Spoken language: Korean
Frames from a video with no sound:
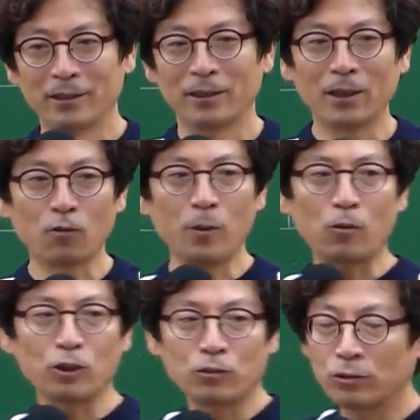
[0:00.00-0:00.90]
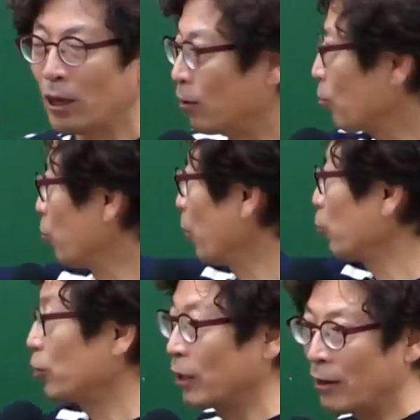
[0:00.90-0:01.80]
999 그러니까 나왔고
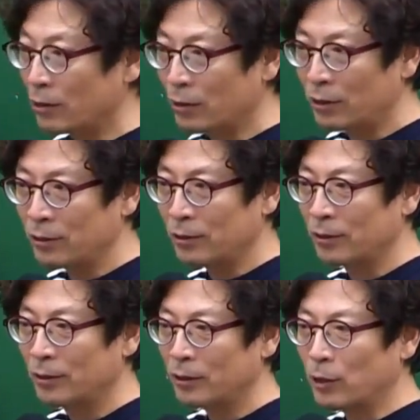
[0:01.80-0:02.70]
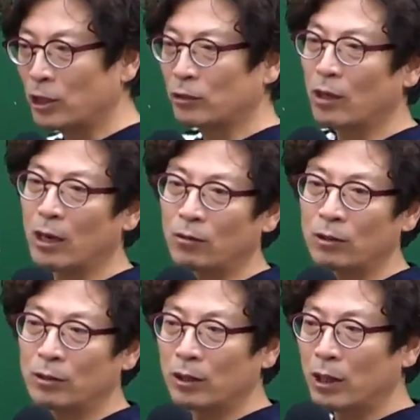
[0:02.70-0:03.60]
999 나왔어요. 그럼 일찍
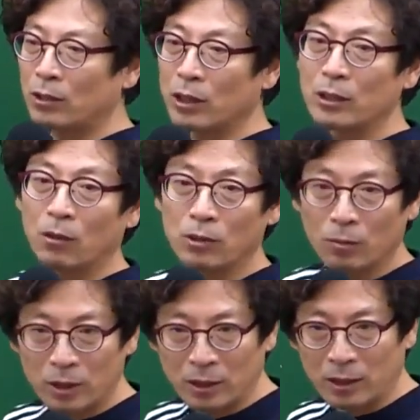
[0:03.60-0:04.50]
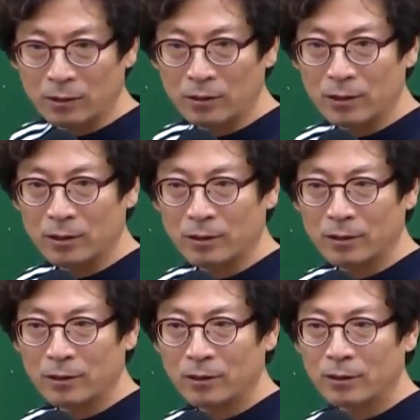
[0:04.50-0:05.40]
더해갖고 쓸 때는 천이라고 써버린다라는 거지.
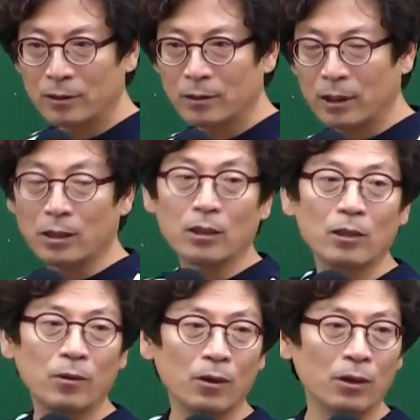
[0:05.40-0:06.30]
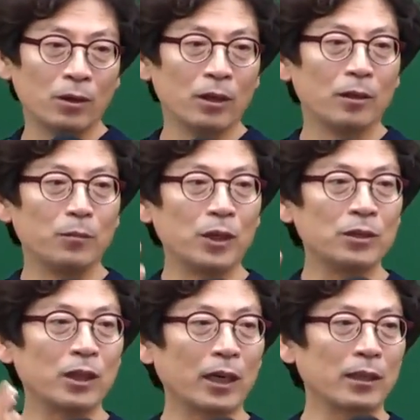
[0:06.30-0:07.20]
그래서 이걸 보고요.
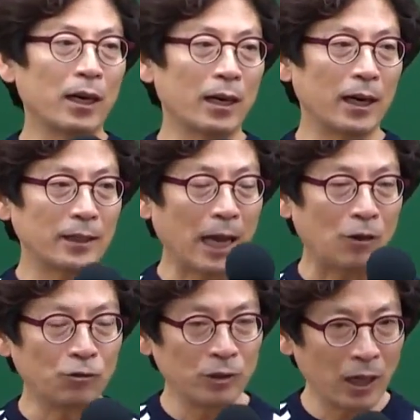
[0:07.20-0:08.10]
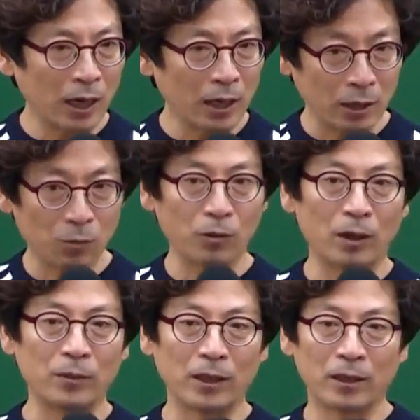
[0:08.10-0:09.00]
면적에 따라 나눈다 이렇게
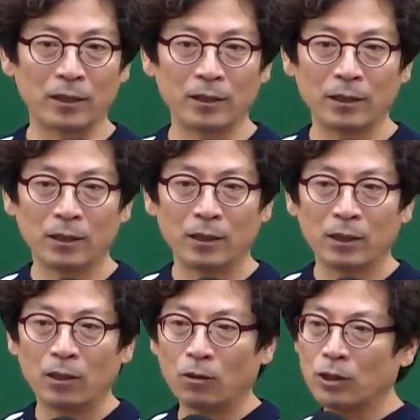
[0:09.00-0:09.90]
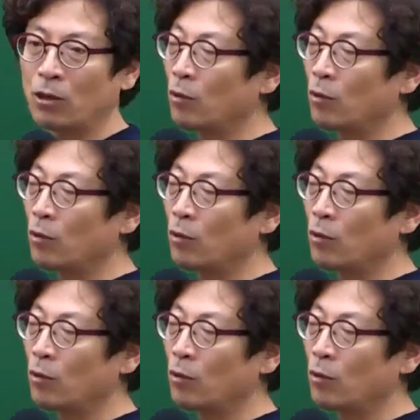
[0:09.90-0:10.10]
표현합니다. 오차가